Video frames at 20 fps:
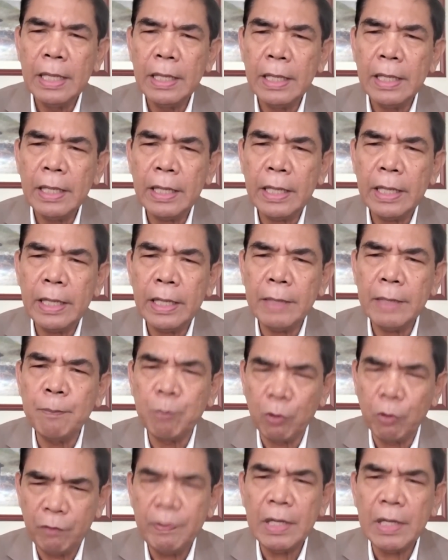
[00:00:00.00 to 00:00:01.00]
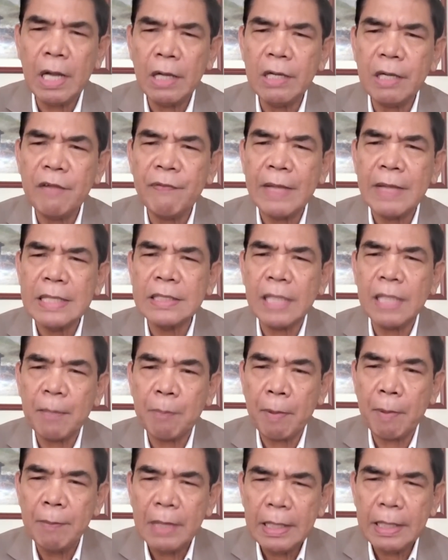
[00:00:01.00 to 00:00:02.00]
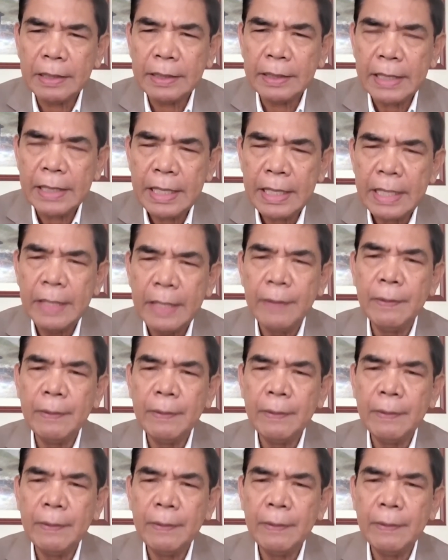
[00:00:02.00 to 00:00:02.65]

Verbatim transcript: uh, improving our defense capability